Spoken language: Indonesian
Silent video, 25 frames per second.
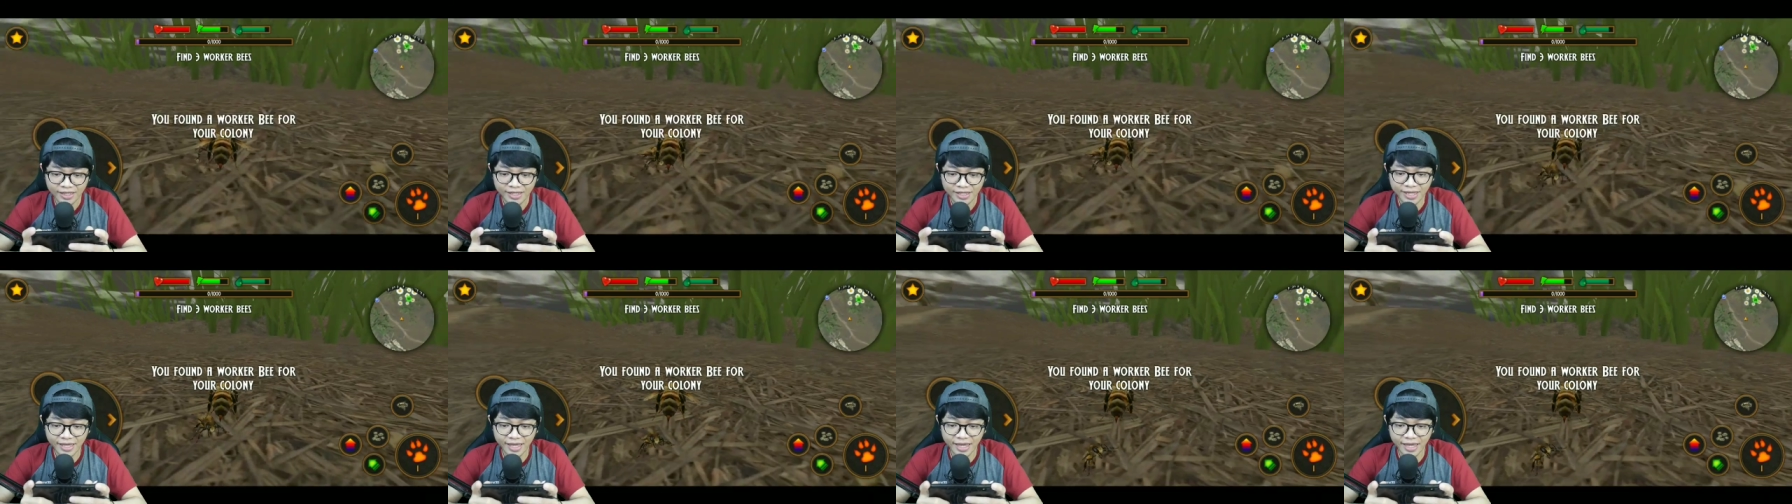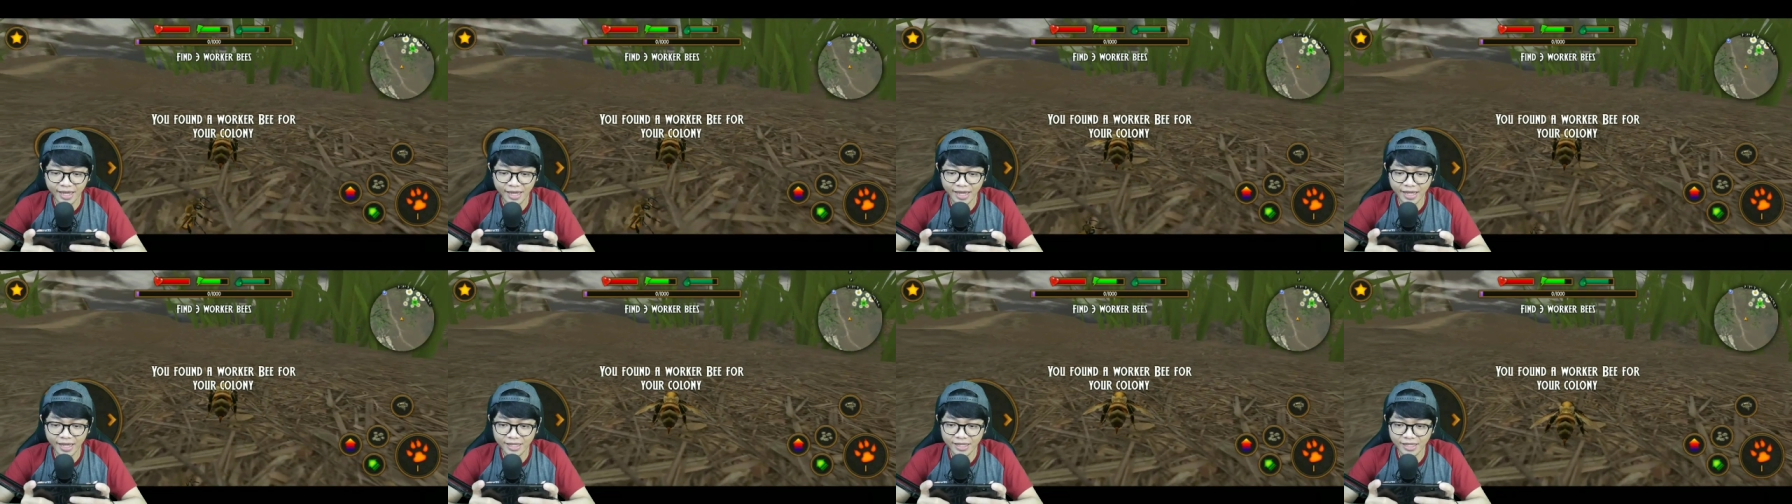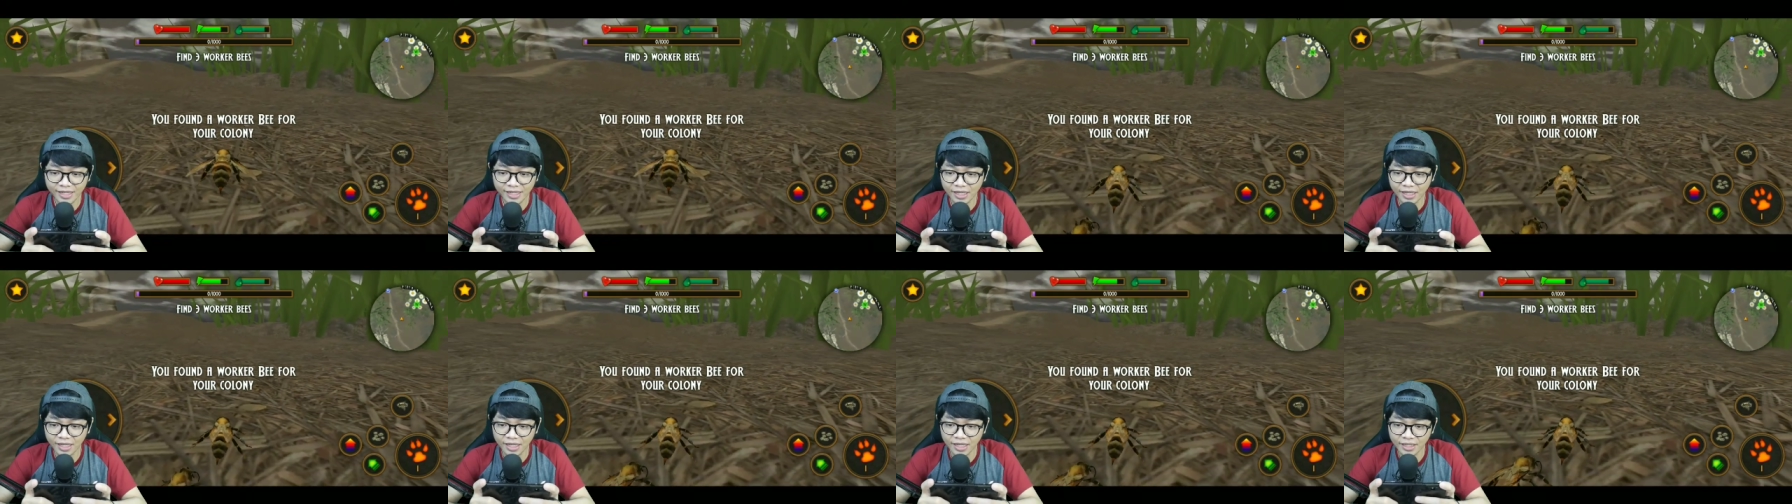
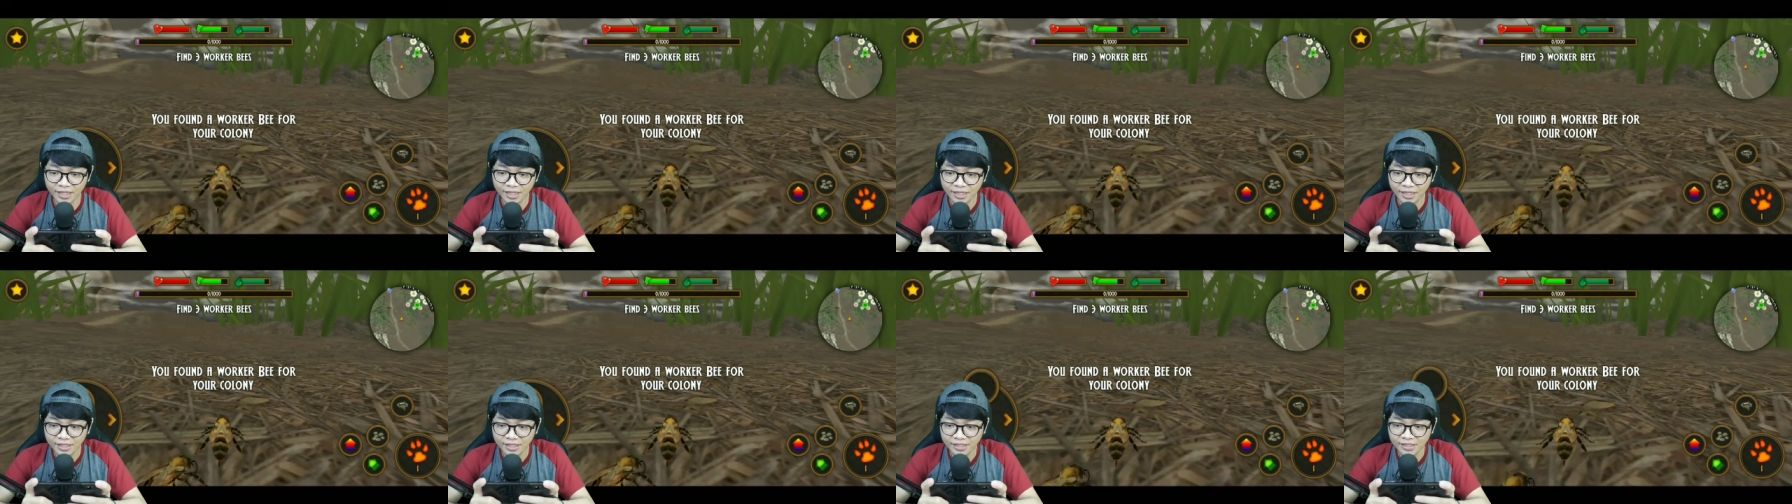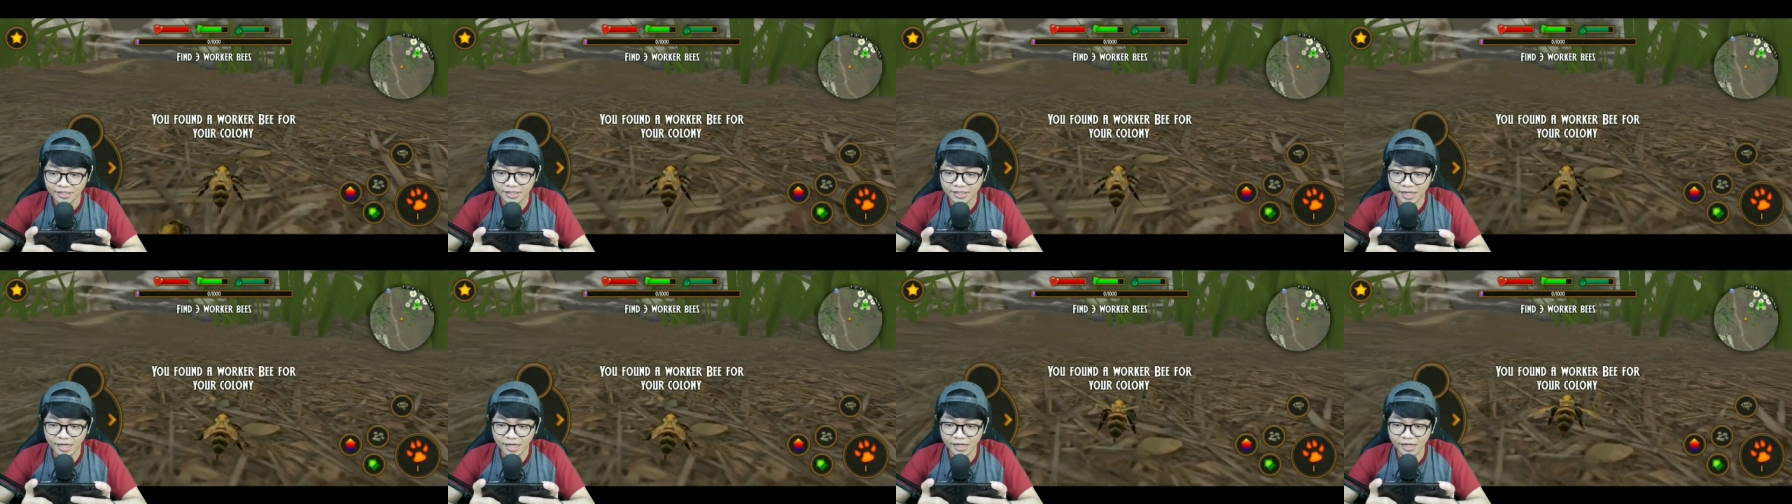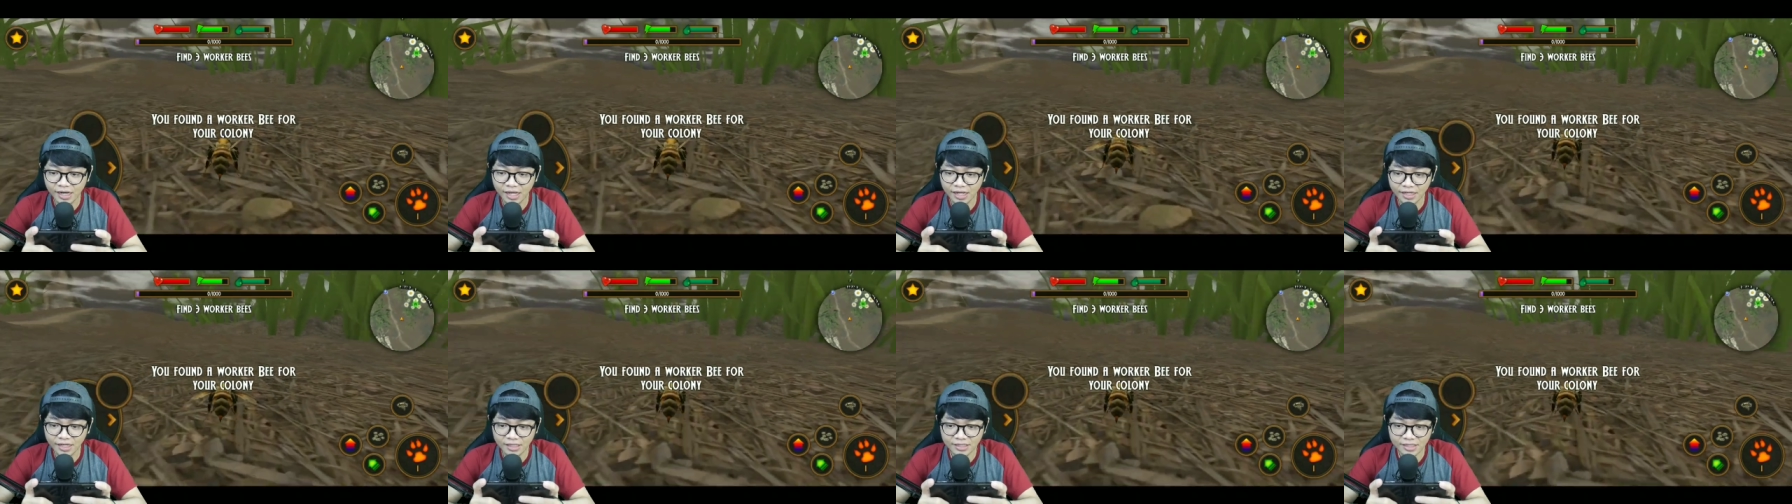Yeay Cari
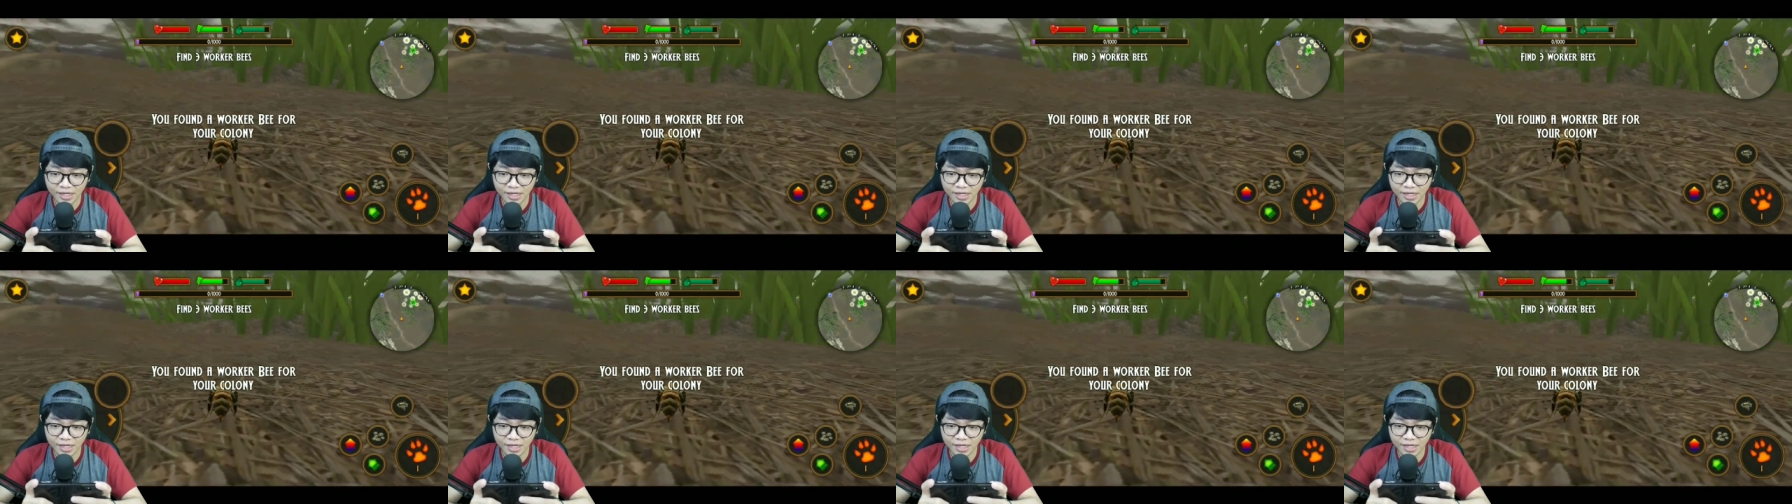lagi,